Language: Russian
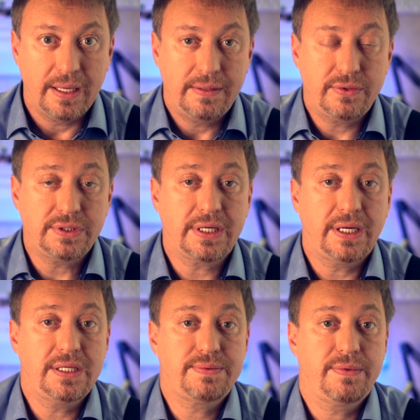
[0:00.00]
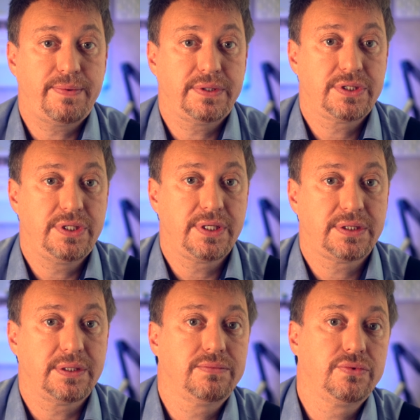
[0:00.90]
И вот, наконец, мы подошли к
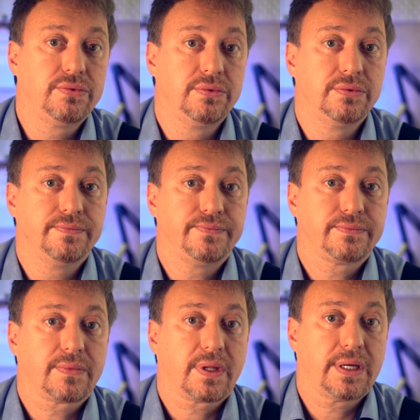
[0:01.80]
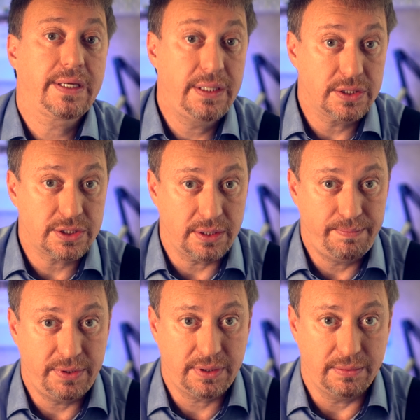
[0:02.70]
тому, какие же
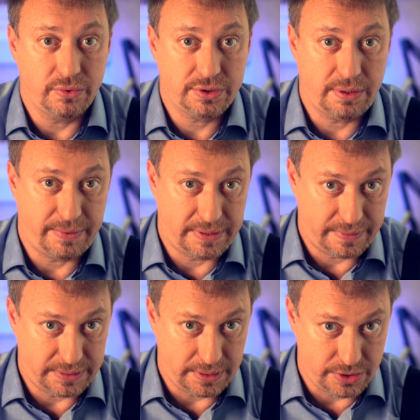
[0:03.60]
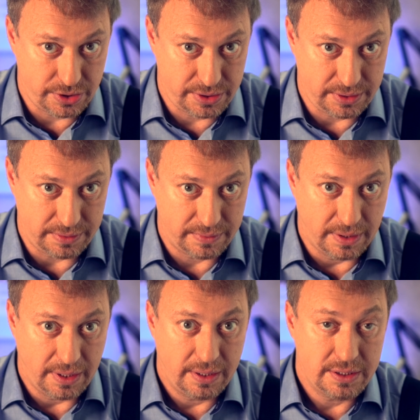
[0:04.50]
напитки можно подавать на дежестив.
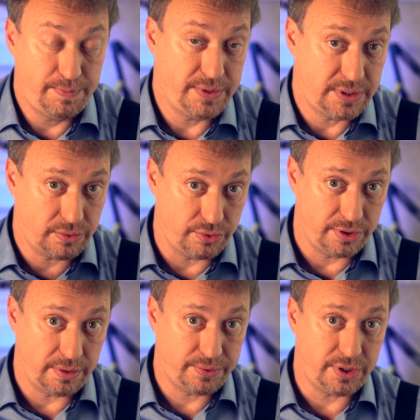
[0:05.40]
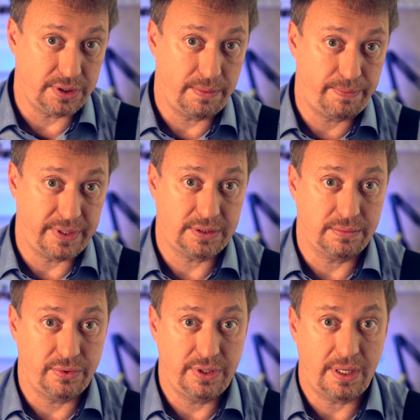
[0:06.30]
Список очень обширный,
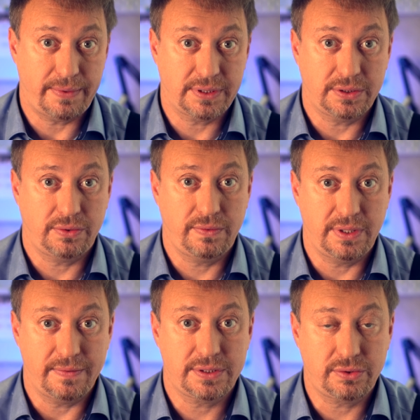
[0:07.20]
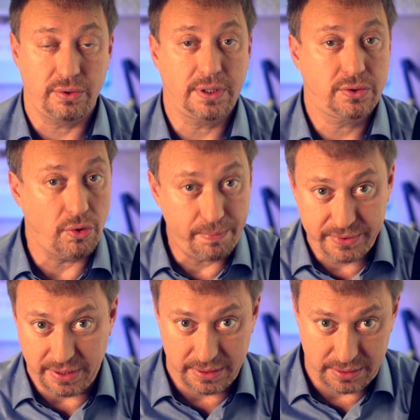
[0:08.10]
поэтому я подготовил для вас только
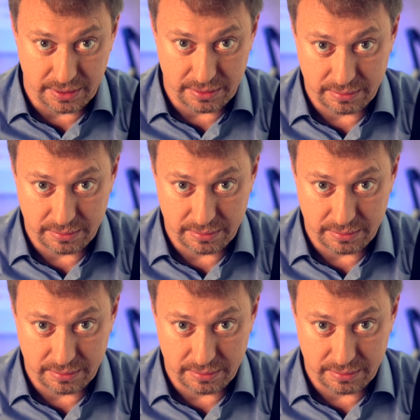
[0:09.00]
топ-10